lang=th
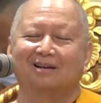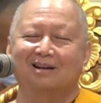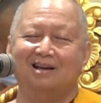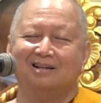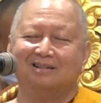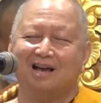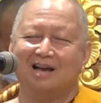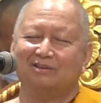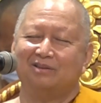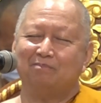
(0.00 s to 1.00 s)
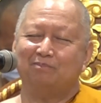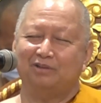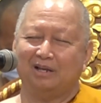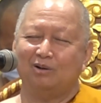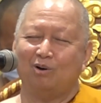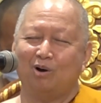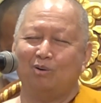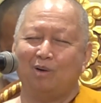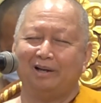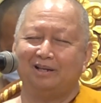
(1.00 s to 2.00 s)
เนื่องจากทรัพย์สินของ
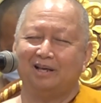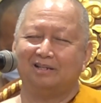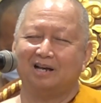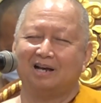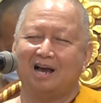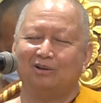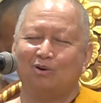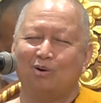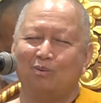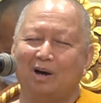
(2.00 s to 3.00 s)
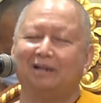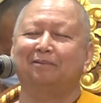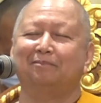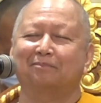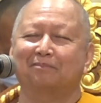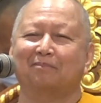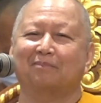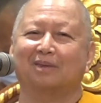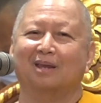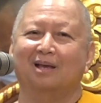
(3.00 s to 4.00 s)
วัดกิจการของวัด
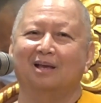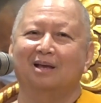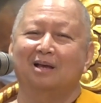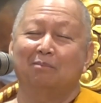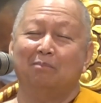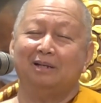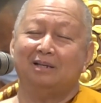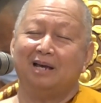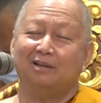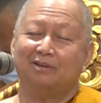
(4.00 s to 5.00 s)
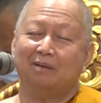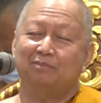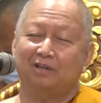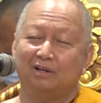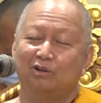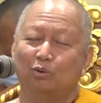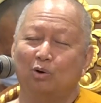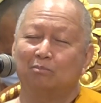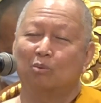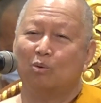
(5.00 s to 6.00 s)
ไม่ใช่ทรัพย์สินส่
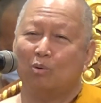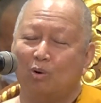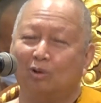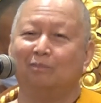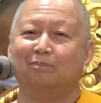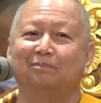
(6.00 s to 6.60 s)
วนบุคคล